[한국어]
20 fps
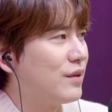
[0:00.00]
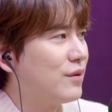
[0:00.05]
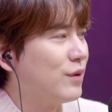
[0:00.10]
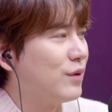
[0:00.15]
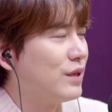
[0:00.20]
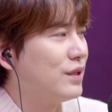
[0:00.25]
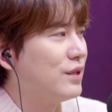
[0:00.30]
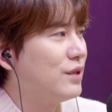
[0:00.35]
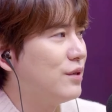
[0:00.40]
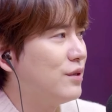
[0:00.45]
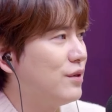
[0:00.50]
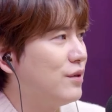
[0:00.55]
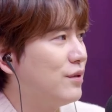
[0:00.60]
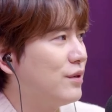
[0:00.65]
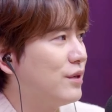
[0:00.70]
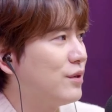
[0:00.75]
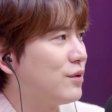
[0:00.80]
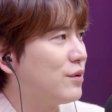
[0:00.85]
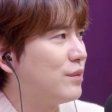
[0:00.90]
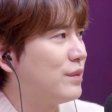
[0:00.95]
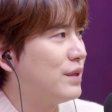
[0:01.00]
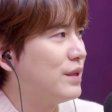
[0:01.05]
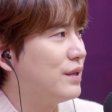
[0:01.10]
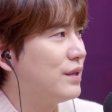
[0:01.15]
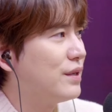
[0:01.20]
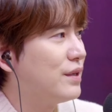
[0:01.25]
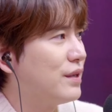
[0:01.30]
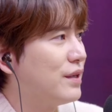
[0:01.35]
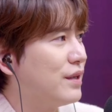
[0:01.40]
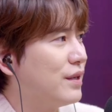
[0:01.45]
와이철이 형이
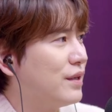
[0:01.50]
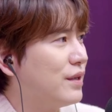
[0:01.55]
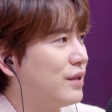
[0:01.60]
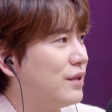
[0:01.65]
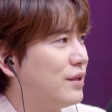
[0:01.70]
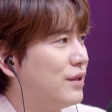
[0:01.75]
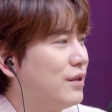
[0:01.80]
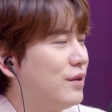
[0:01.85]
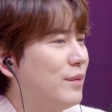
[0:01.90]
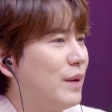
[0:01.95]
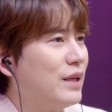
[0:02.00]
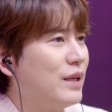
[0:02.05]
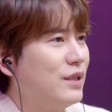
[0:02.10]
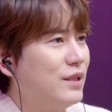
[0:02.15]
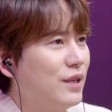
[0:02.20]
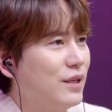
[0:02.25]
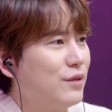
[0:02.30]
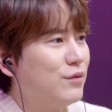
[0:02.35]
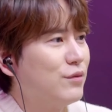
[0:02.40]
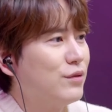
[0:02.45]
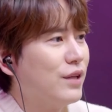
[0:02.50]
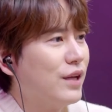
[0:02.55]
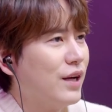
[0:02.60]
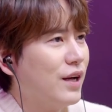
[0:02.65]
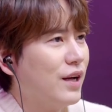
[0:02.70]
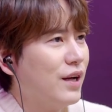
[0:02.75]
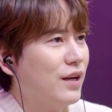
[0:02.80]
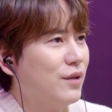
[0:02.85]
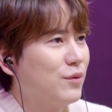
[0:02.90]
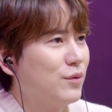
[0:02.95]
정말 티를 많이
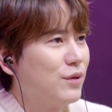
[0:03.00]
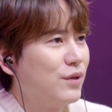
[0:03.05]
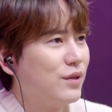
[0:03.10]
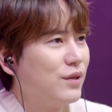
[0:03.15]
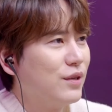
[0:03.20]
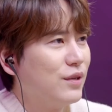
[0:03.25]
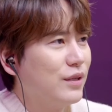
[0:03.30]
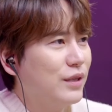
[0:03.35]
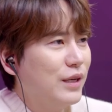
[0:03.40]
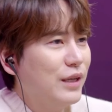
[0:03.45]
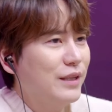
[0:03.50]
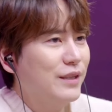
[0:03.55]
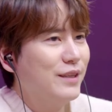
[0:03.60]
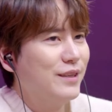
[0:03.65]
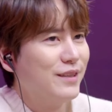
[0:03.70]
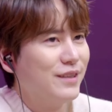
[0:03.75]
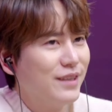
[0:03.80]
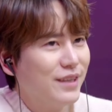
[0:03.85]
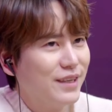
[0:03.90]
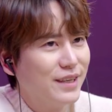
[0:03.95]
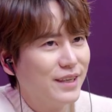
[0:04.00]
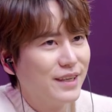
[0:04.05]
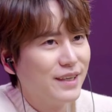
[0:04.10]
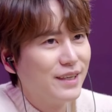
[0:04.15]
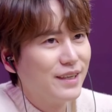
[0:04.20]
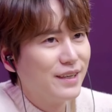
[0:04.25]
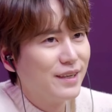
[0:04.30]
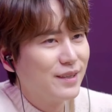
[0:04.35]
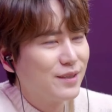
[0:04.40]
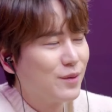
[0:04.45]
내는구나 노래를 듣는
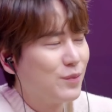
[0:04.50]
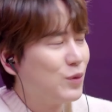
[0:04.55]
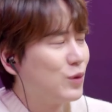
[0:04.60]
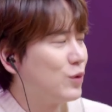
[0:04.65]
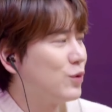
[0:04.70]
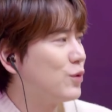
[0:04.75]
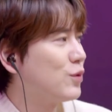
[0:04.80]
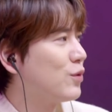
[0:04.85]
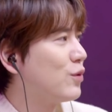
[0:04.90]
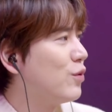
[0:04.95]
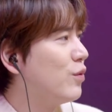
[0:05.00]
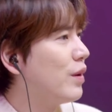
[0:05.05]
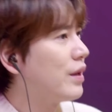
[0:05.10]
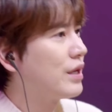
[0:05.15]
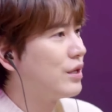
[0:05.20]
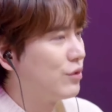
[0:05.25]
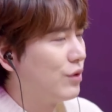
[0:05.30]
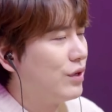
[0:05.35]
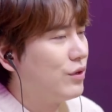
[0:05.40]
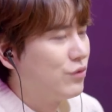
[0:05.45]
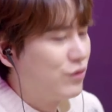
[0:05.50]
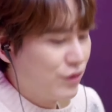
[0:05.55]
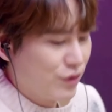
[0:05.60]
그래서 뭐 또 고맙기도